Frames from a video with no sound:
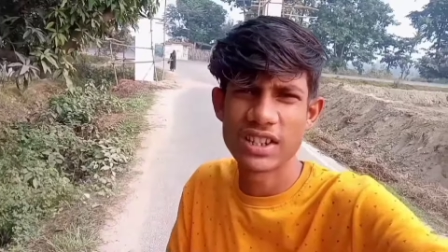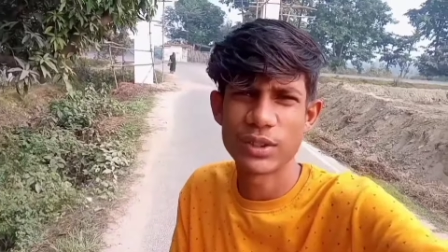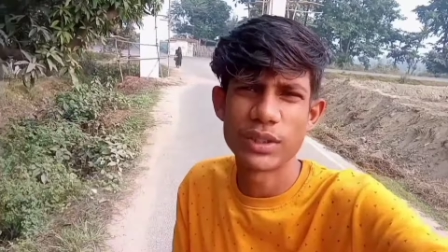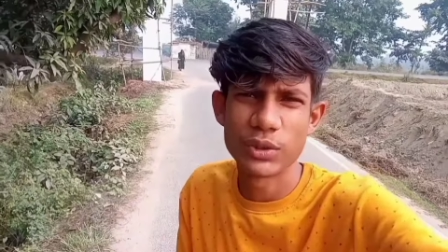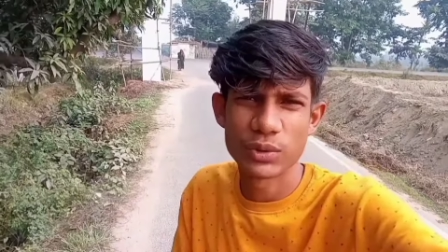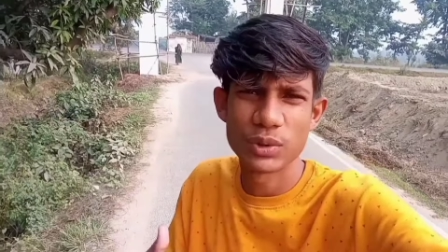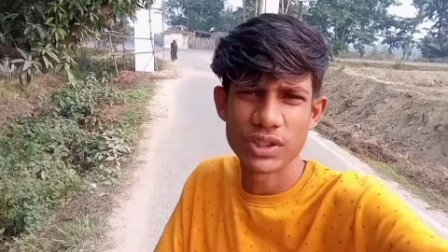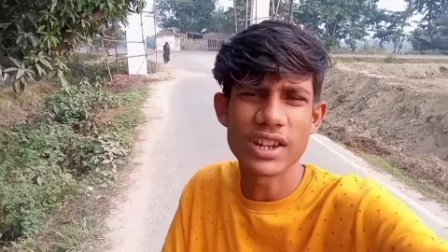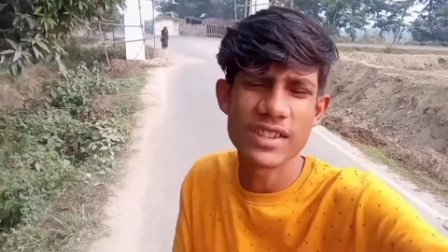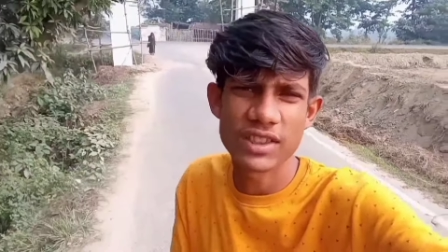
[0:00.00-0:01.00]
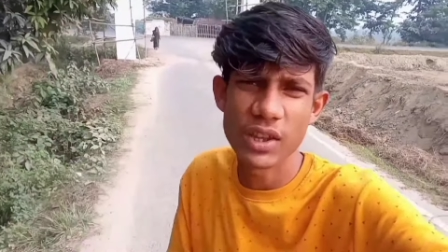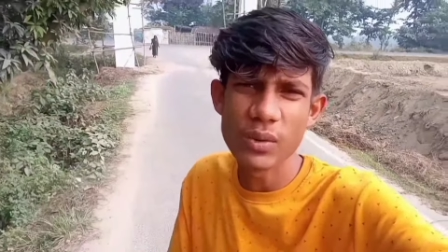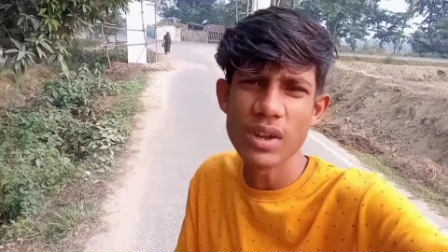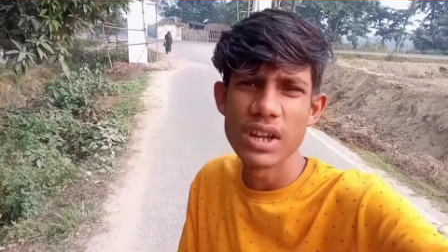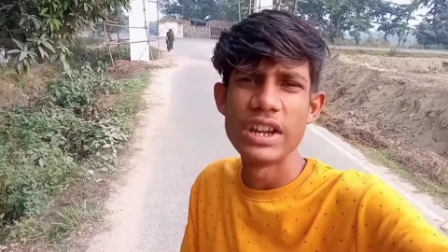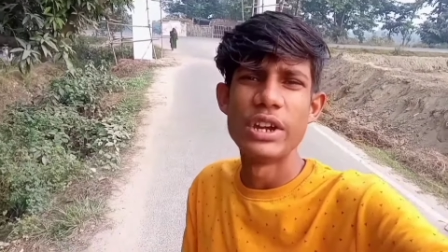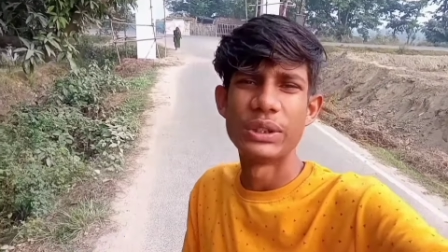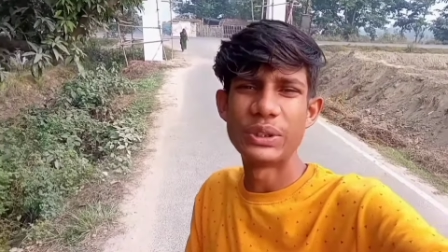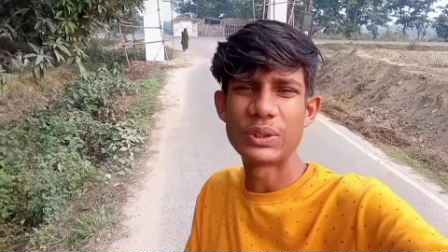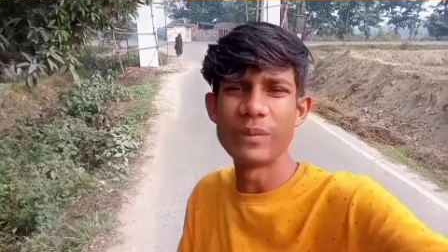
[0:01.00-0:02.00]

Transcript: दिक्कत होता है दोस्तों थक जाता हूँ तो